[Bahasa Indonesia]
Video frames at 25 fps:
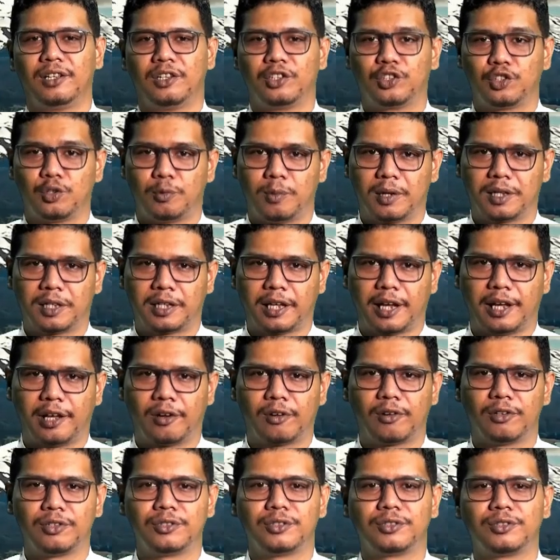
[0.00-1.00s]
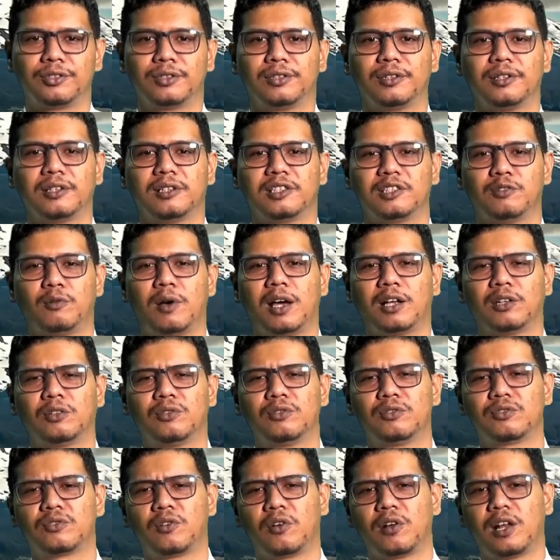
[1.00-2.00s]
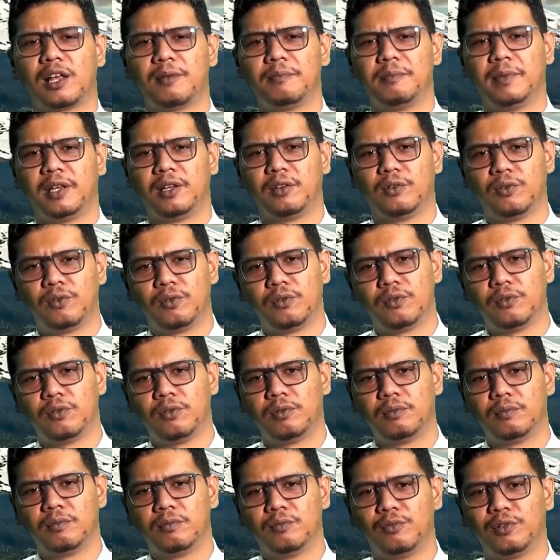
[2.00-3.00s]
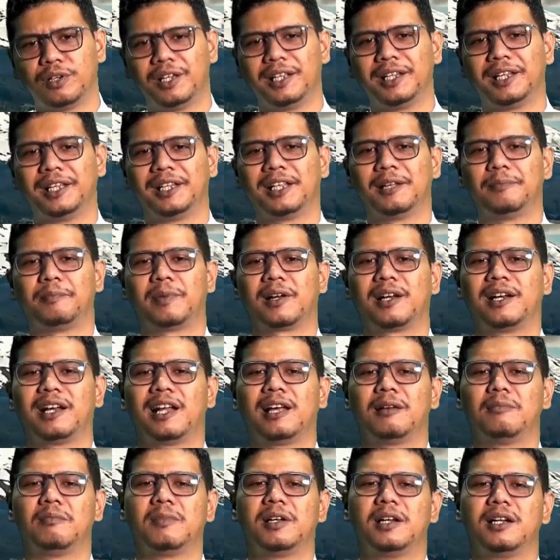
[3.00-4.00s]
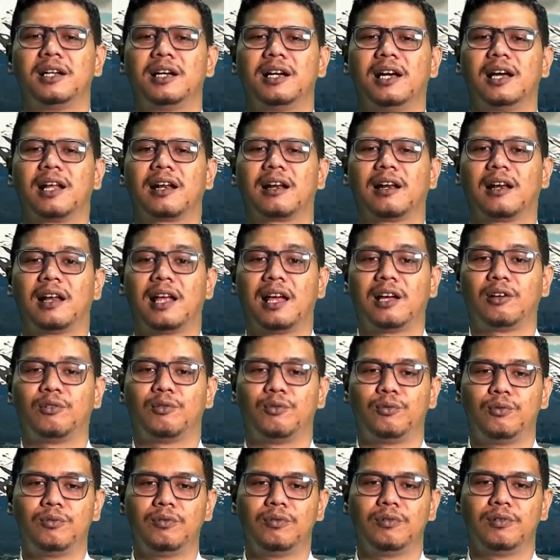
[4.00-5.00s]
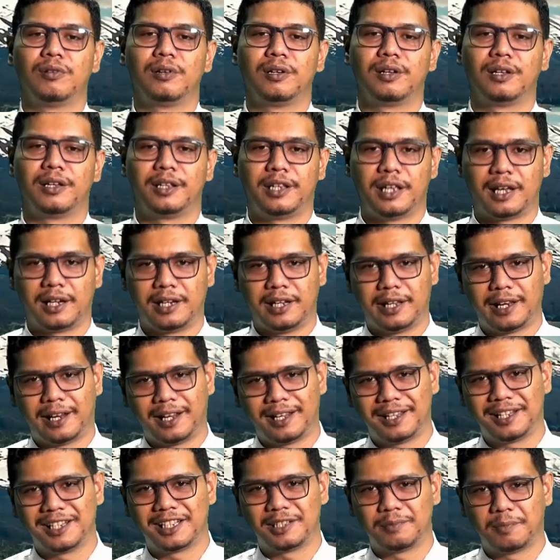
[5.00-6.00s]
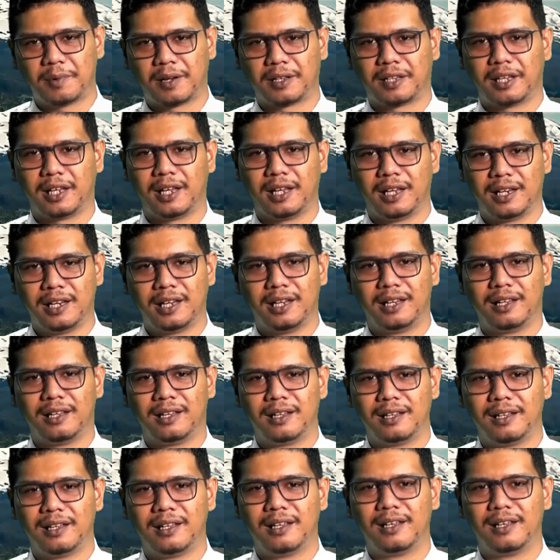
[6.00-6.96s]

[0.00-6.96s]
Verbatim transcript: Sobat Kairos, sewaktu sekolah minggu mungkin kita pernah mendengar lagu yang liriknya seperti ini